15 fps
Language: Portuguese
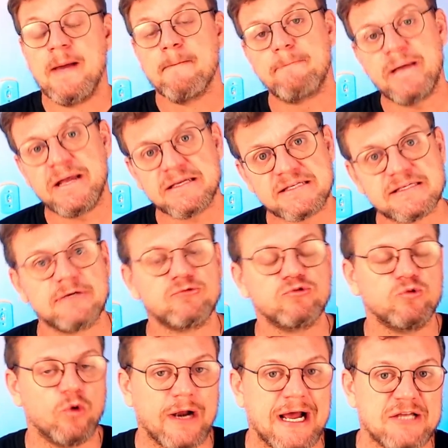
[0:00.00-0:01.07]
Pensando no
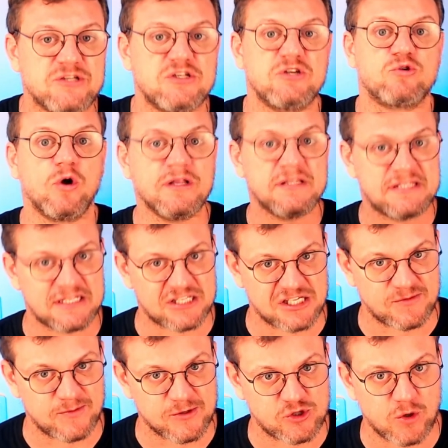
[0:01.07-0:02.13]
Horácio em todas essas
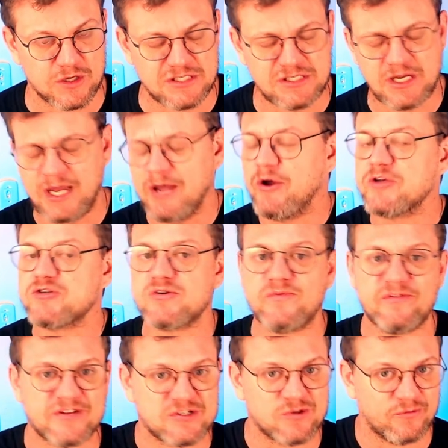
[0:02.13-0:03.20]
pessoas, eu resolvi
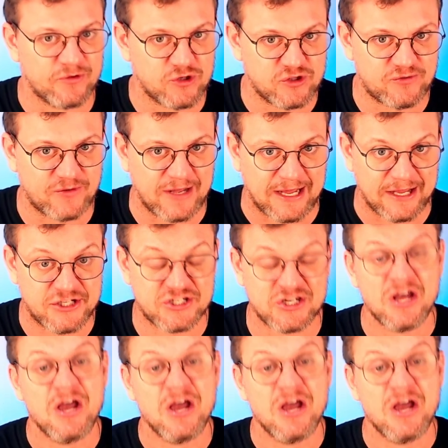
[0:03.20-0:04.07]
fazer um vídeo diferente.